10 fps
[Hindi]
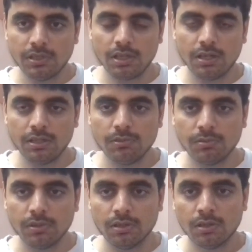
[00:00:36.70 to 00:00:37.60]
या नहीं
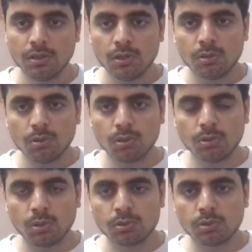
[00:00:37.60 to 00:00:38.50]
होंगे क्योंकि
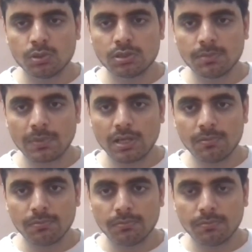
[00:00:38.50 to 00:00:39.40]
दोस्तों इससे पहले
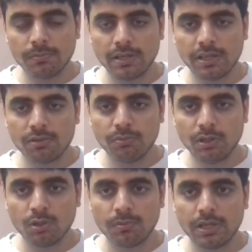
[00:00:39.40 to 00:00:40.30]
मैंने एक
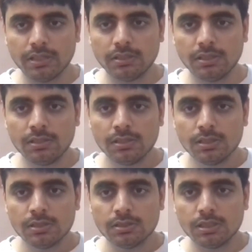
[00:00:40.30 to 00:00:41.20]
वीडियो बनाई थी
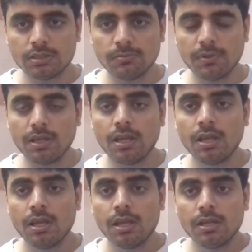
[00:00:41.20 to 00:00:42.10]
जिसमें
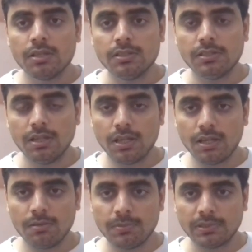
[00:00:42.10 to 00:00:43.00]

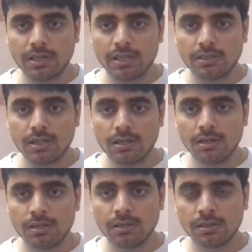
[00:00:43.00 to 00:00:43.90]
ये बताया था
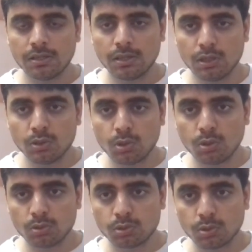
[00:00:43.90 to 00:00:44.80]
कि जो
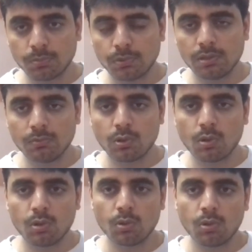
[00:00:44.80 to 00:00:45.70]
सुप्रीम
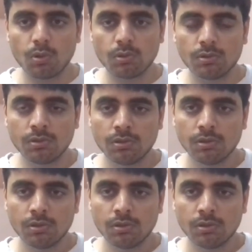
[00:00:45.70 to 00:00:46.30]
कोर्ट और